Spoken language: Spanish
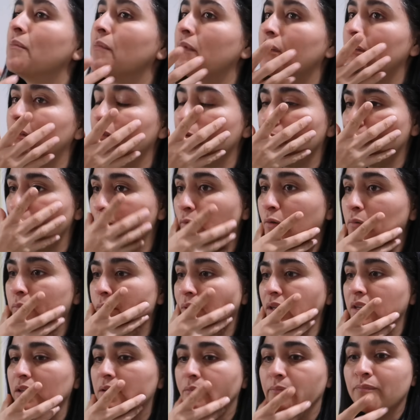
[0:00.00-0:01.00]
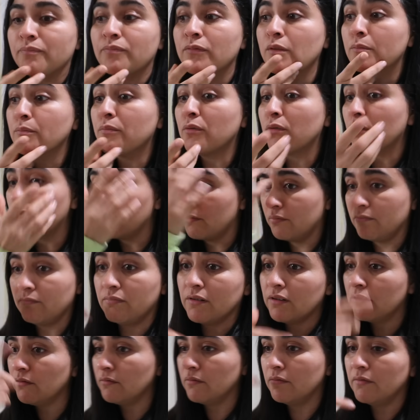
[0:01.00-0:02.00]
amigos por mi por,
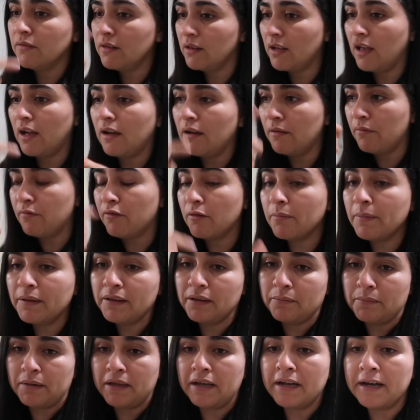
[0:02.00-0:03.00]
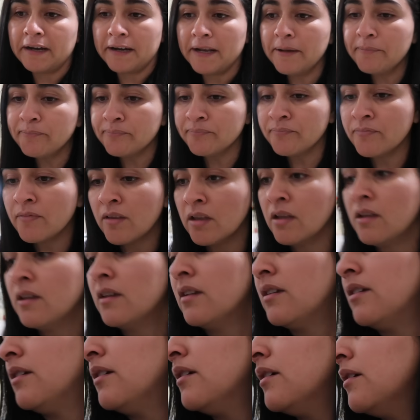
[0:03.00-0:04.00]
bueno, la forma de mi cara
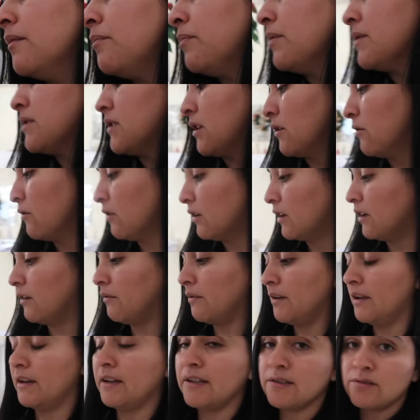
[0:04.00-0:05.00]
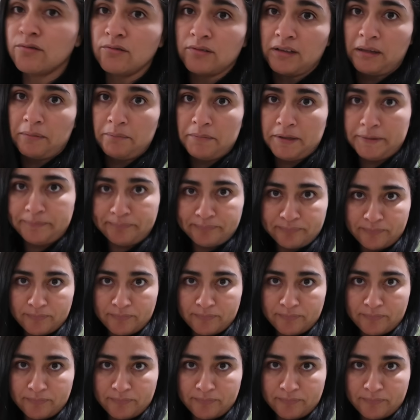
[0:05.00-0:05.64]
y pues tengo que ver eso también.